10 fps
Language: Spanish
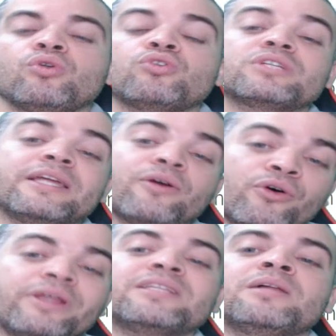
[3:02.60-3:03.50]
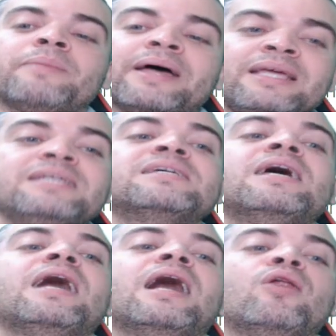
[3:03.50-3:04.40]
los rincones del país
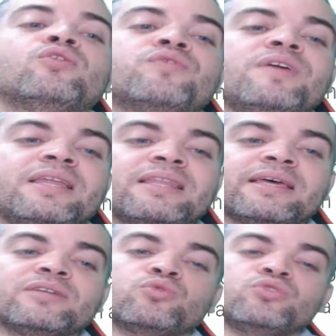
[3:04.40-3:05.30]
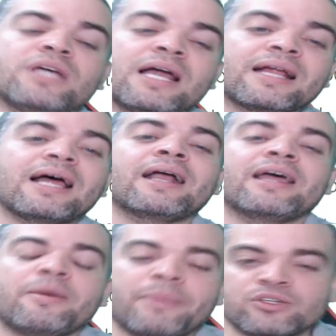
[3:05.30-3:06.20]
a los fines de escuchar a
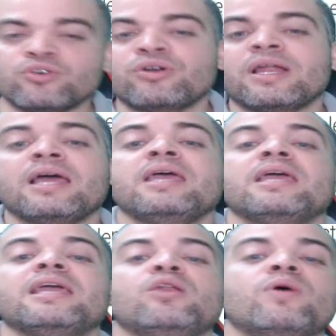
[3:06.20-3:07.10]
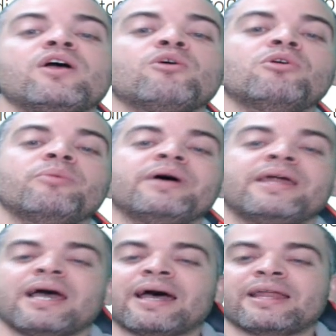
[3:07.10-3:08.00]
cada persona y luego
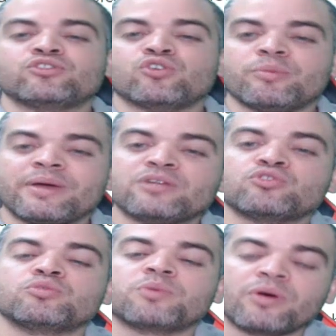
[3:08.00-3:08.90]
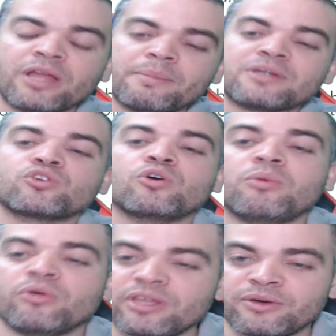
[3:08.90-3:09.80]
volver a resolver sus problemas
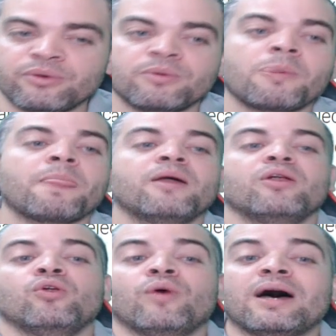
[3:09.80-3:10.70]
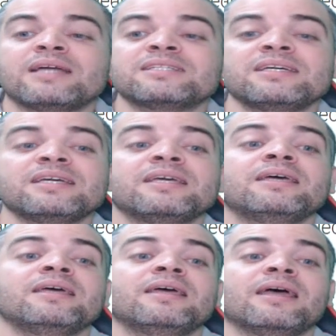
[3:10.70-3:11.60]
como dijo. Lo hace
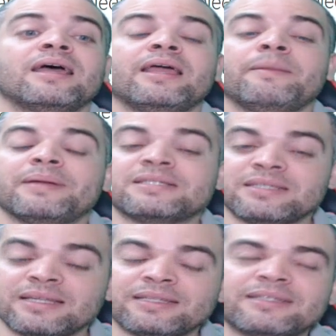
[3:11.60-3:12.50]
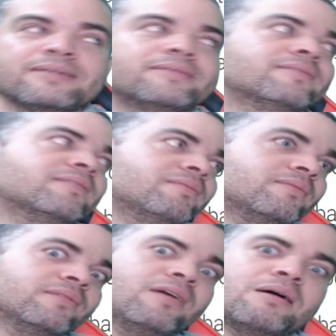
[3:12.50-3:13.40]
el presidente.
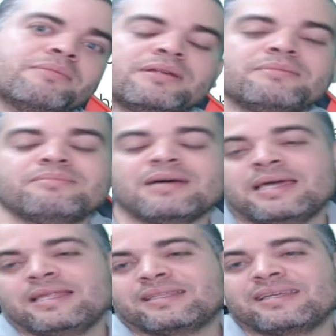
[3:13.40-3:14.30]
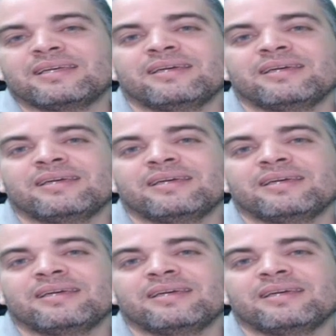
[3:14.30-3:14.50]
No, pero... Imagínate